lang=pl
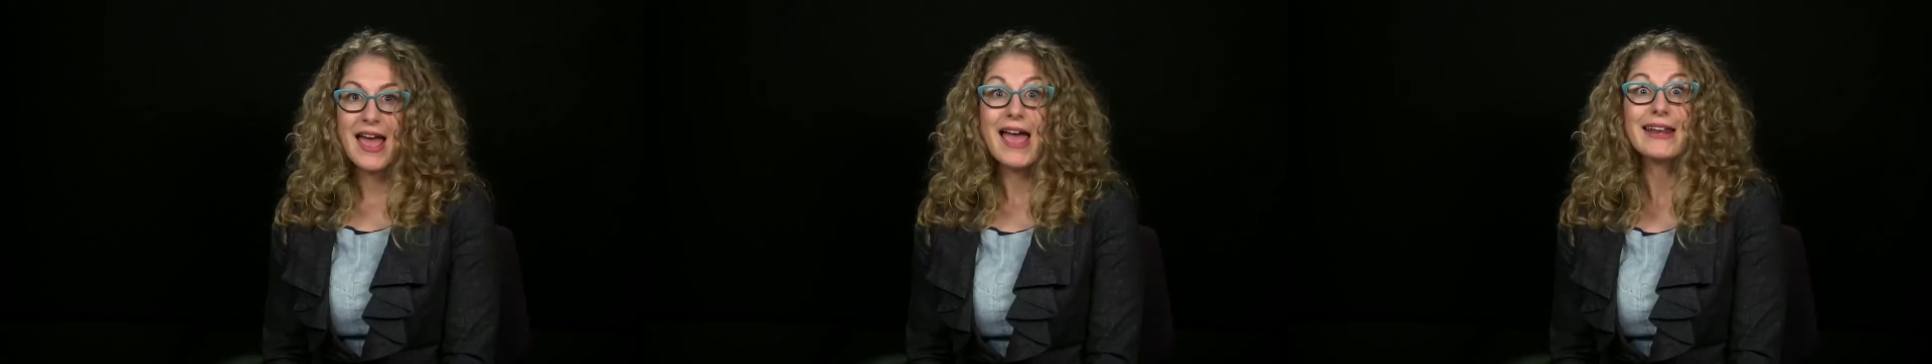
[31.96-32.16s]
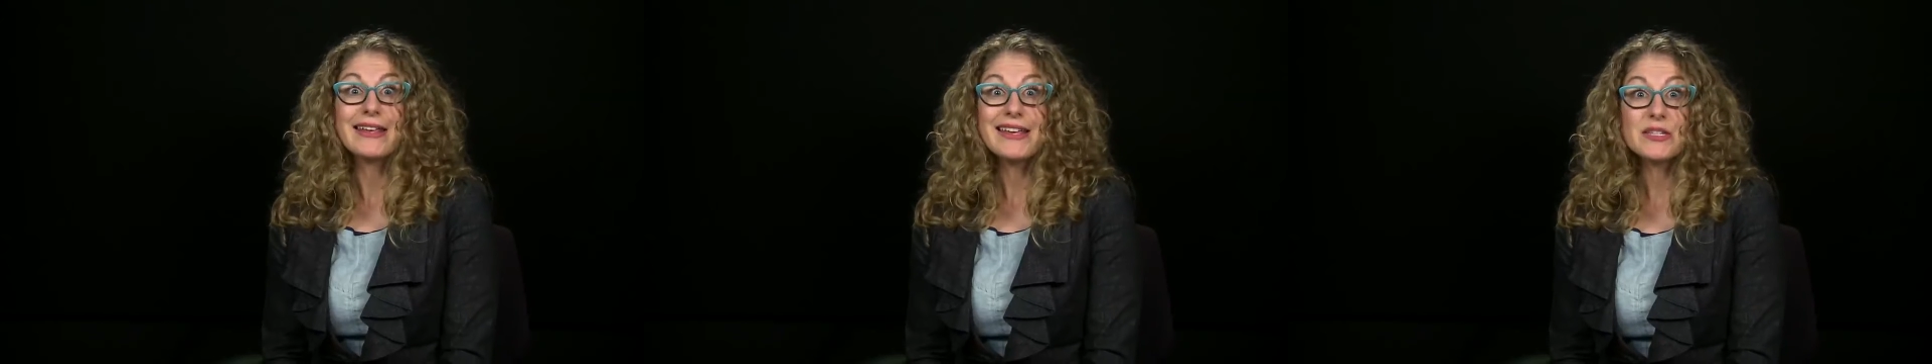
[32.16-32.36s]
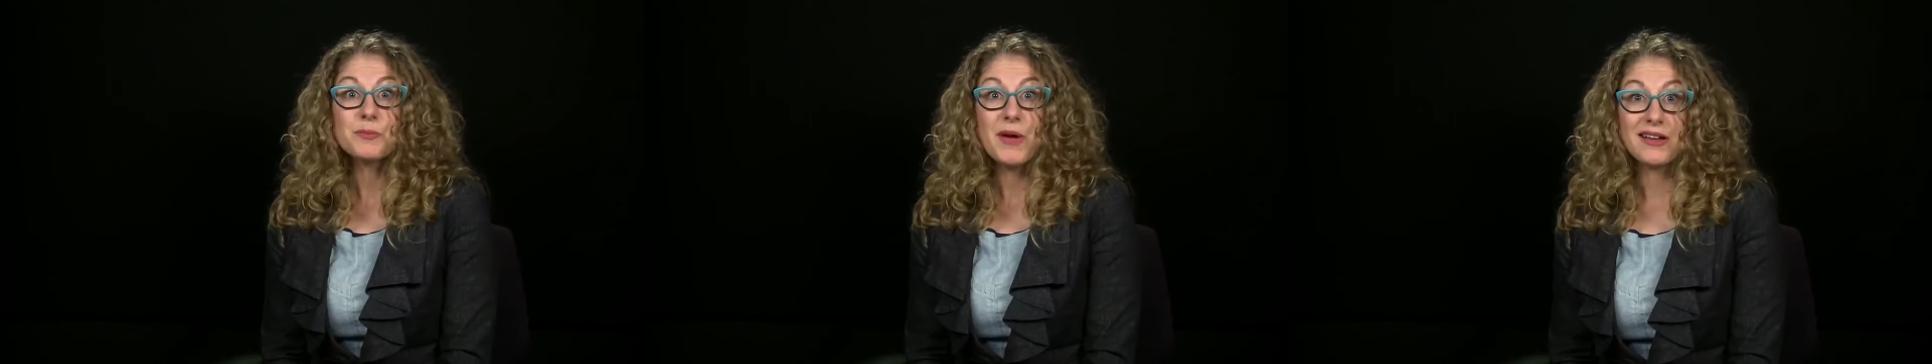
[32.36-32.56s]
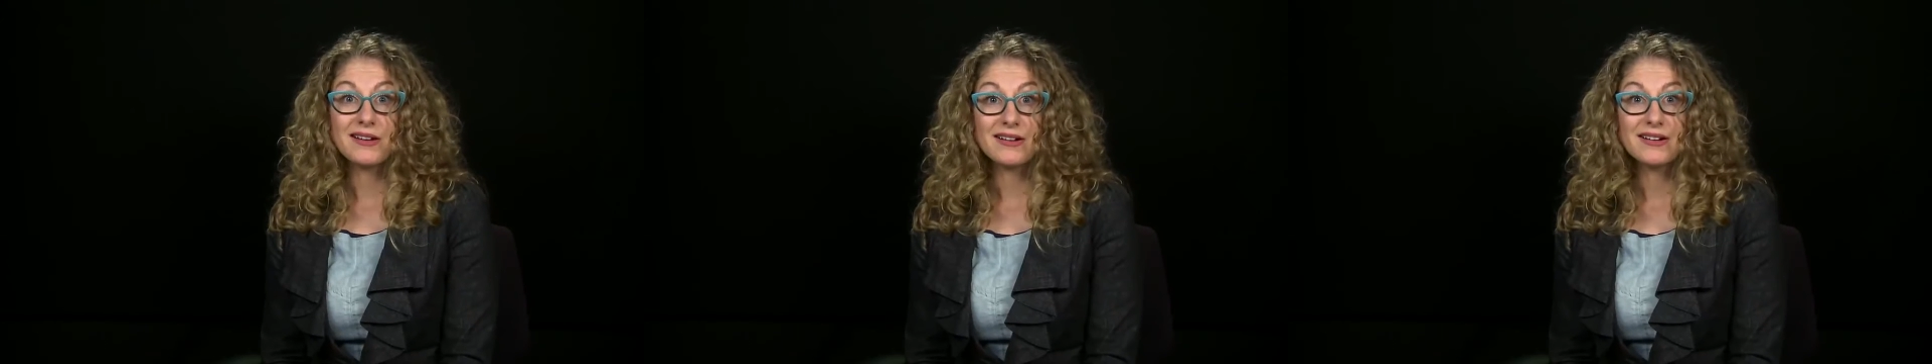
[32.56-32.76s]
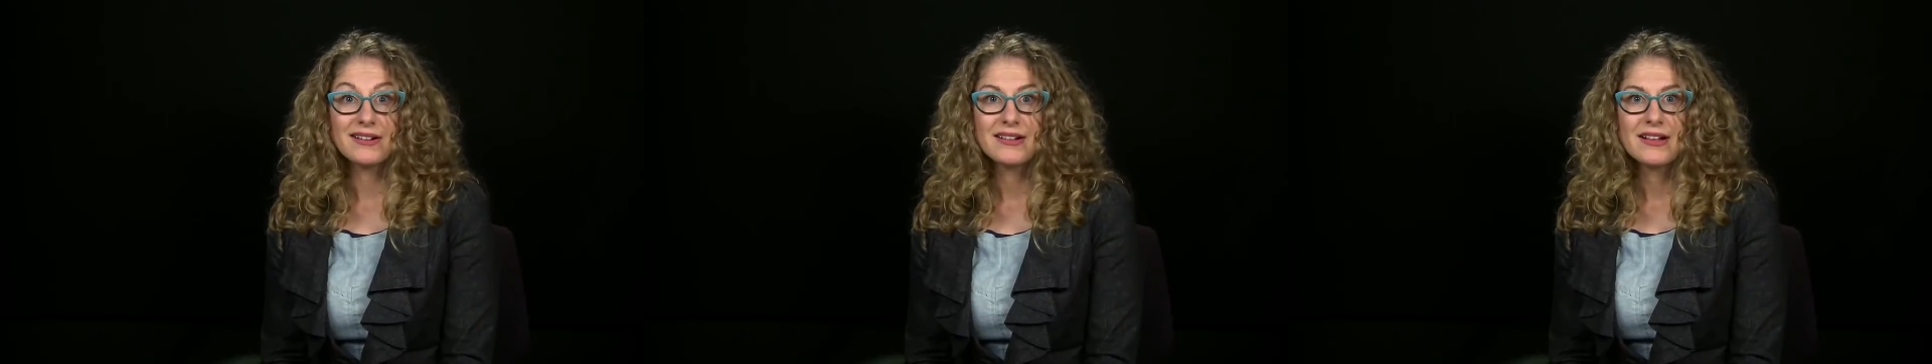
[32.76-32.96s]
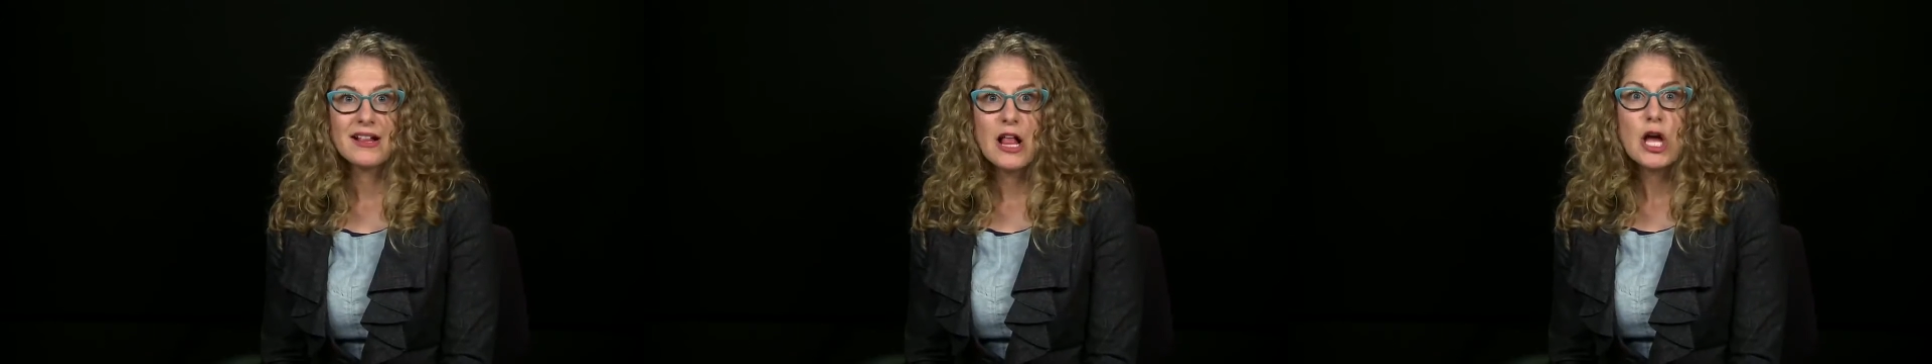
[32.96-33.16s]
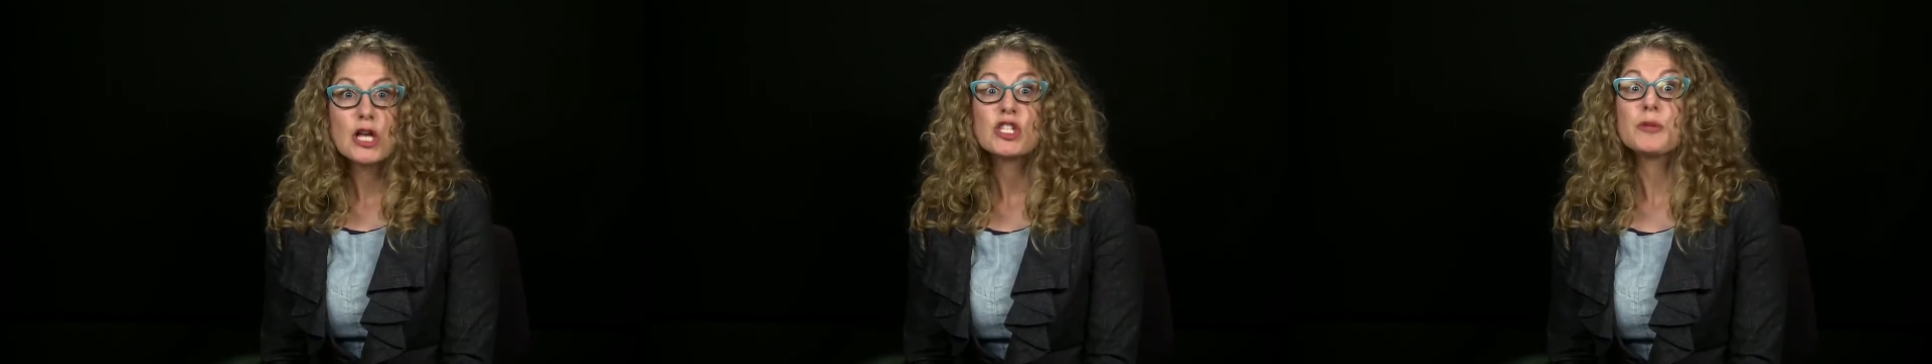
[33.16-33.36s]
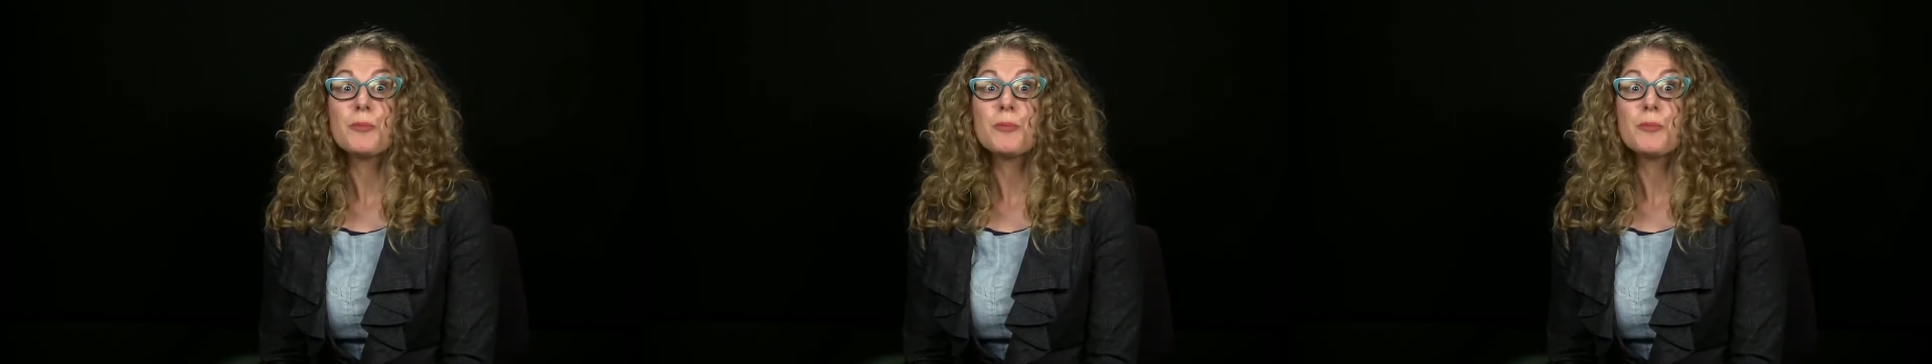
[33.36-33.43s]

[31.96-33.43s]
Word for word: elementów? Mało